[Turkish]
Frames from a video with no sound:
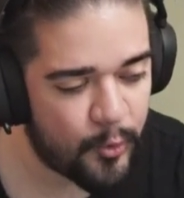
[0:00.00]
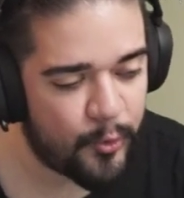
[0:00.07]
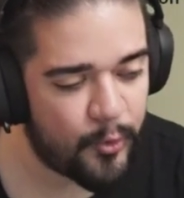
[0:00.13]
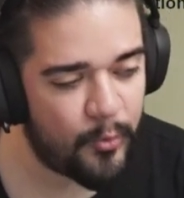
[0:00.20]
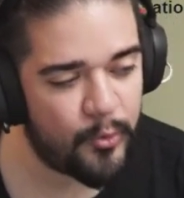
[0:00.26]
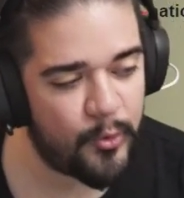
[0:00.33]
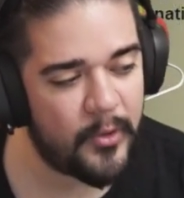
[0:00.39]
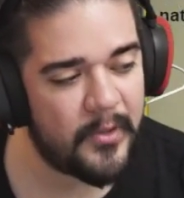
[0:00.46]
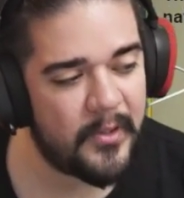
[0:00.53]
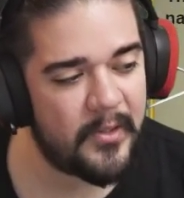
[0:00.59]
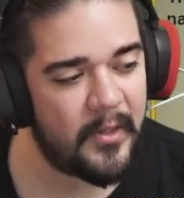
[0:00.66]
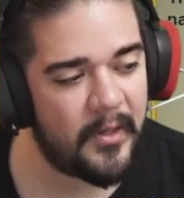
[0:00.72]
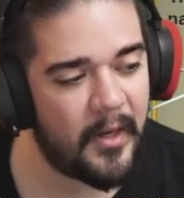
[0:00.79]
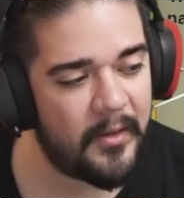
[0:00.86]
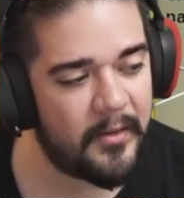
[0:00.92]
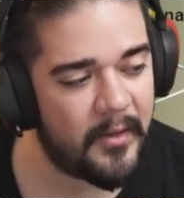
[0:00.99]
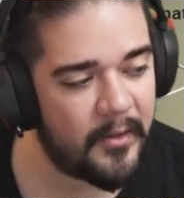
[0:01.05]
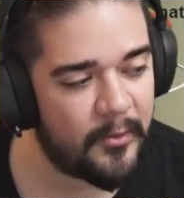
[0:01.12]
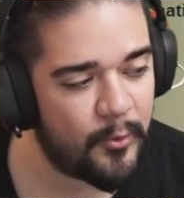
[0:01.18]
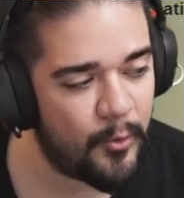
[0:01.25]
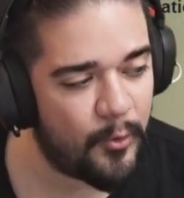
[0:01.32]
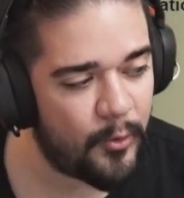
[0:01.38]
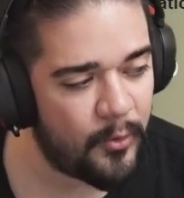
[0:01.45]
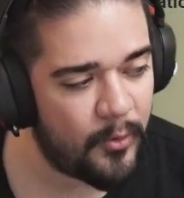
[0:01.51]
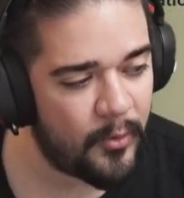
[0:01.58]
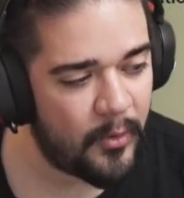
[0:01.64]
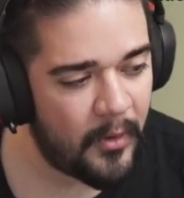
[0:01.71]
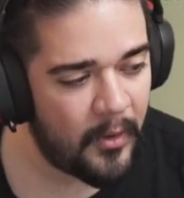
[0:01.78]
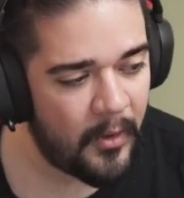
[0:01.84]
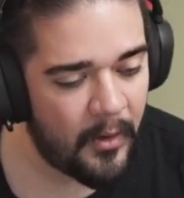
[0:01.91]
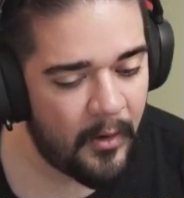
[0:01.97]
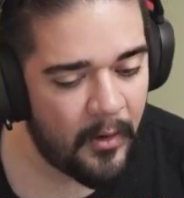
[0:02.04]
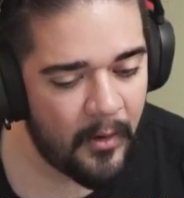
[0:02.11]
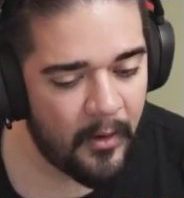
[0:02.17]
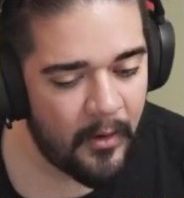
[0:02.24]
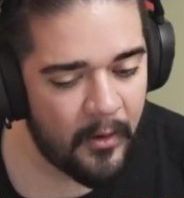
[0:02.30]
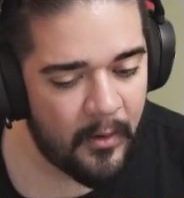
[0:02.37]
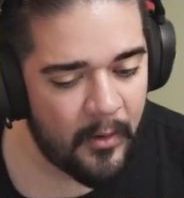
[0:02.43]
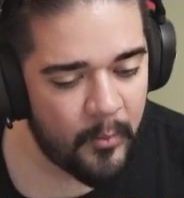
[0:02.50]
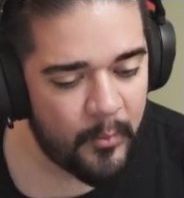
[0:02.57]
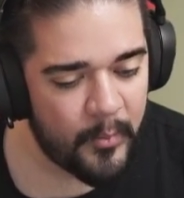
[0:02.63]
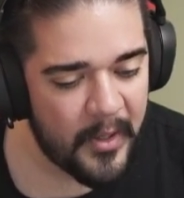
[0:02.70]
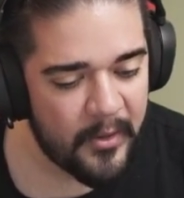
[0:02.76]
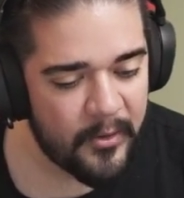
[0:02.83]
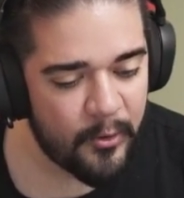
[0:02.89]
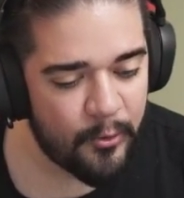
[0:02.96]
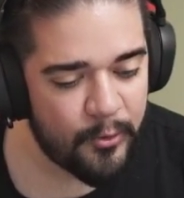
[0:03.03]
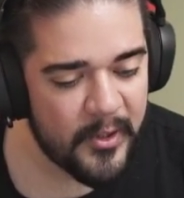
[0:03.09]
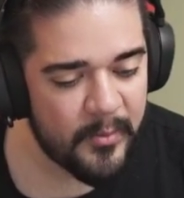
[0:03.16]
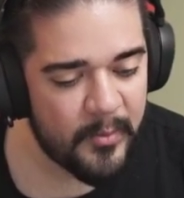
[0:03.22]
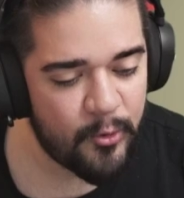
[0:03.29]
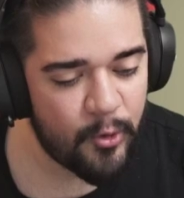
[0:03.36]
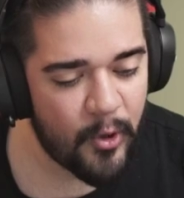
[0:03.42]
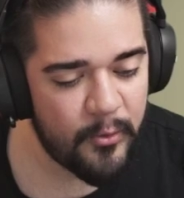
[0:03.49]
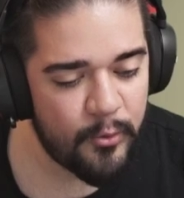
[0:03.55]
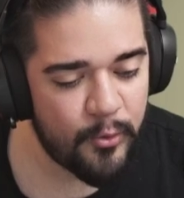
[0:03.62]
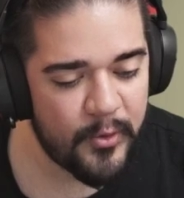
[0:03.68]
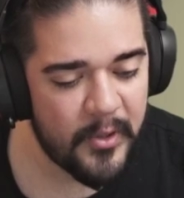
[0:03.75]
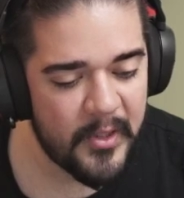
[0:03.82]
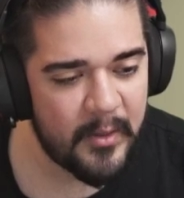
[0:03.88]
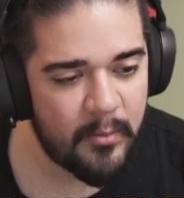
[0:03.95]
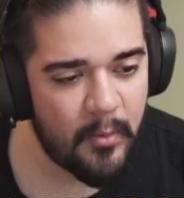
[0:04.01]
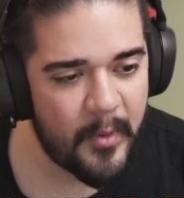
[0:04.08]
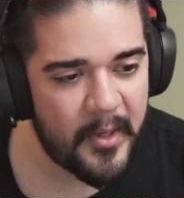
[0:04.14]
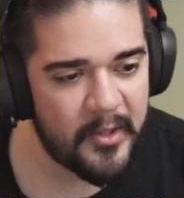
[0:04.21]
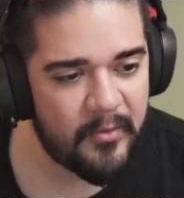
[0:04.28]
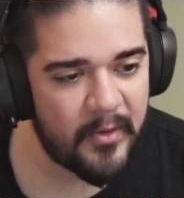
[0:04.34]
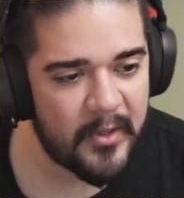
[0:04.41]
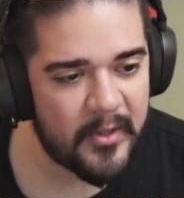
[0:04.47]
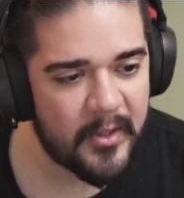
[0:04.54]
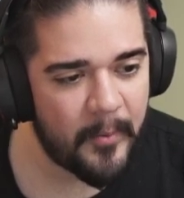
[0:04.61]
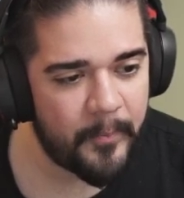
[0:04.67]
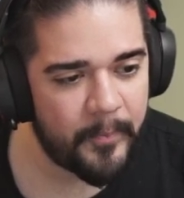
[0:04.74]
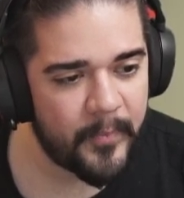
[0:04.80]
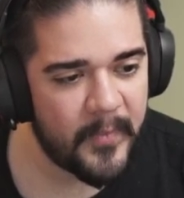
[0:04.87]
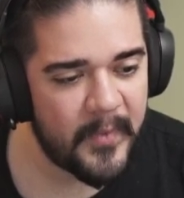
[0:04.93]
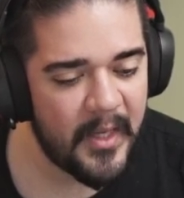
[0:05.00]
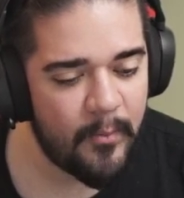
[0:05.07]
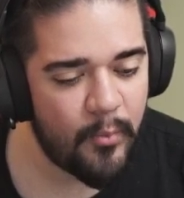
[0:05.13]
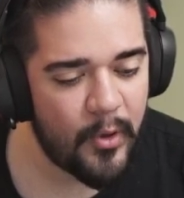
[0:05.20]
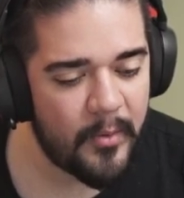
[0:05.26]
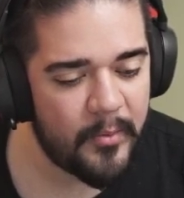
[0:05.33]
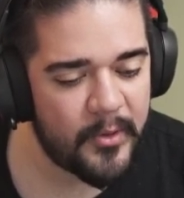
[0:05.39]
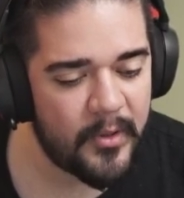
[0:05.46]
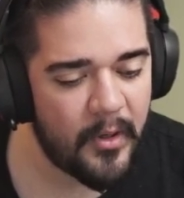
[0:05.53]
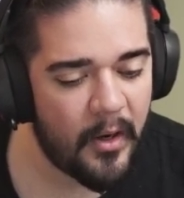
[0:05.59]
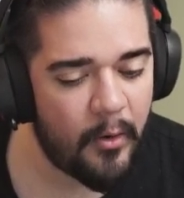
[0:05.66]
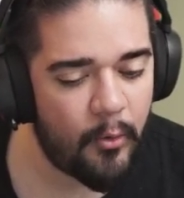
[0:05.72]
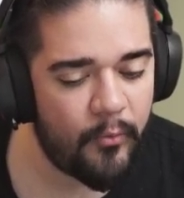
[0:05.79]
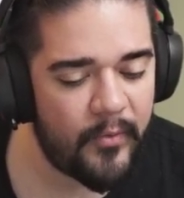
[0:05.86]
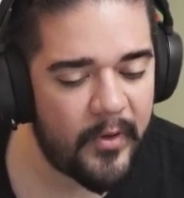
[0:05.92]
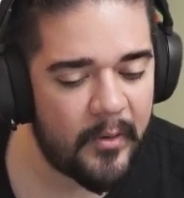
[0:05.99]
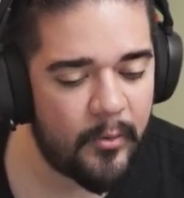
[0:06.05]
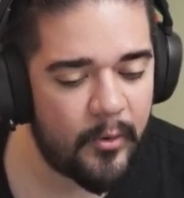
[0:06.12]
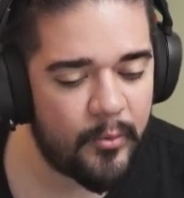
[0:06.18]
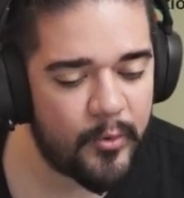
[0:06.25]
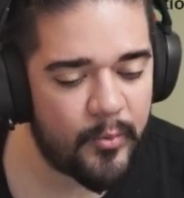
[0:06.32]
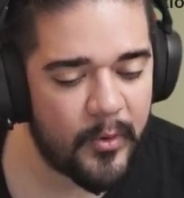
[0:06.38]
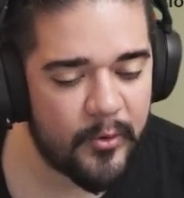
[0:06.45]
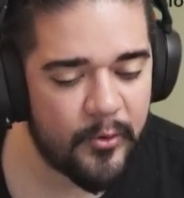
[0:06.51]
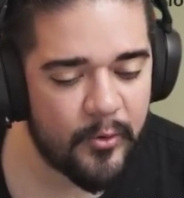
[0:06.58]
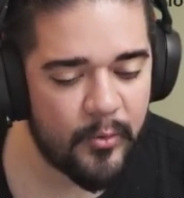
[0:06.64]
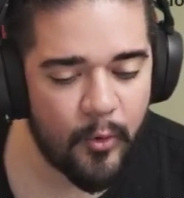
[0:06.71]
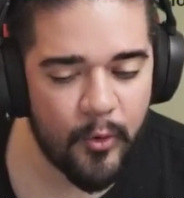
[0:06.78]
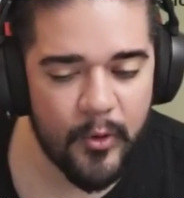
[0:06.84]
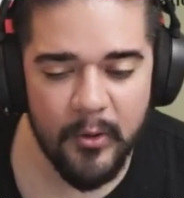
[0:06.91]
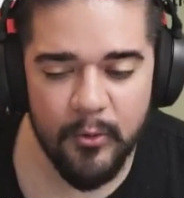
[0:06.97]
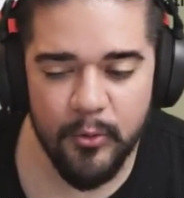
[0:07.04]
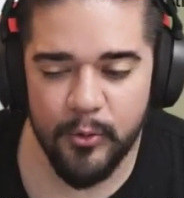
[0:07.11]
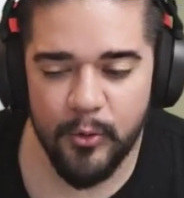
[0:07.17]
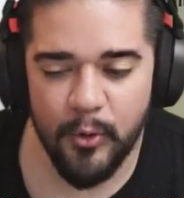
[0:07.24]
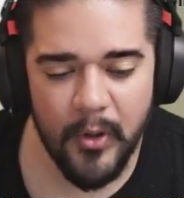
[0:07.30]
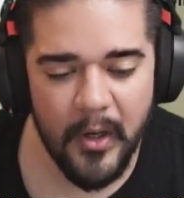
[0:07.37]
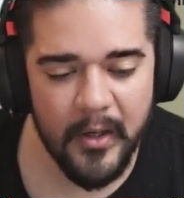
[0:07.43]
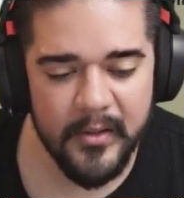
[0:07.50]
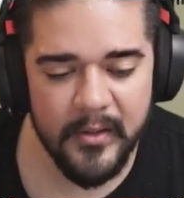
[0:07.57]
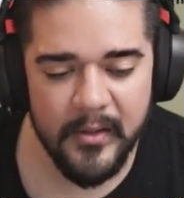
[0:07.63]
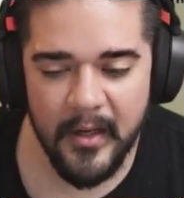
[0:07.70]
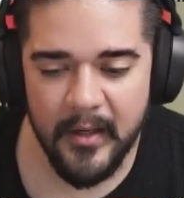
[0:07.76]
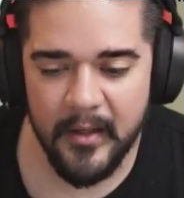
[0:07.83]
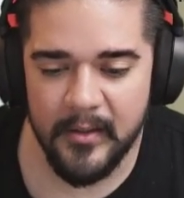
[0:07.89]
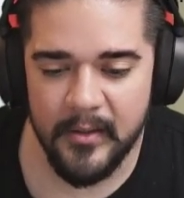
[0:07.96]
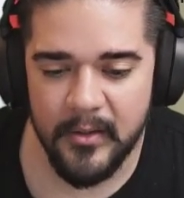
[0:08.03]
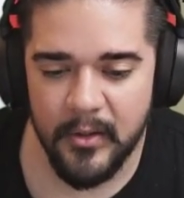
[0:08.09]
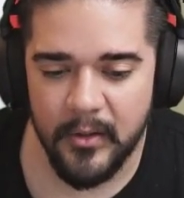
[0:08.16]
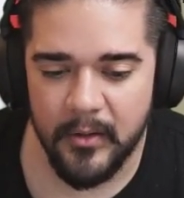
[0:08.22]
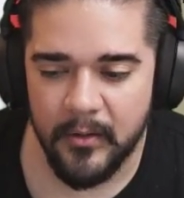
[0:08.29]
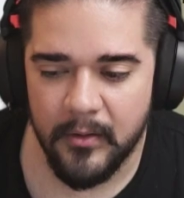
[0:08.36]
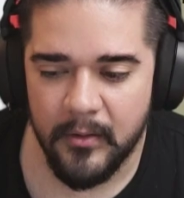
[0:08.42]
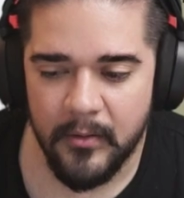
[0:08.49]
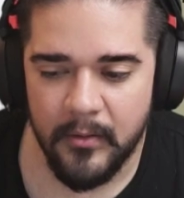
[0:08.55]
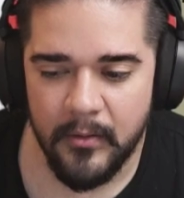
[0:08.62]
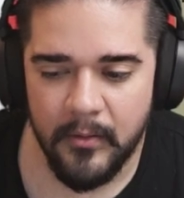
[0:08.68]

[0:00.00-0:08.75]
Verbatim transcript: küçültüyorum. şöyle siz de rahat rahat görün. Patriotizme şu an %25 vereceğim. Niye böyle bir şey? Aa 10 verebiliyormuş maksimum. Okey %10 artsın herkesin canı.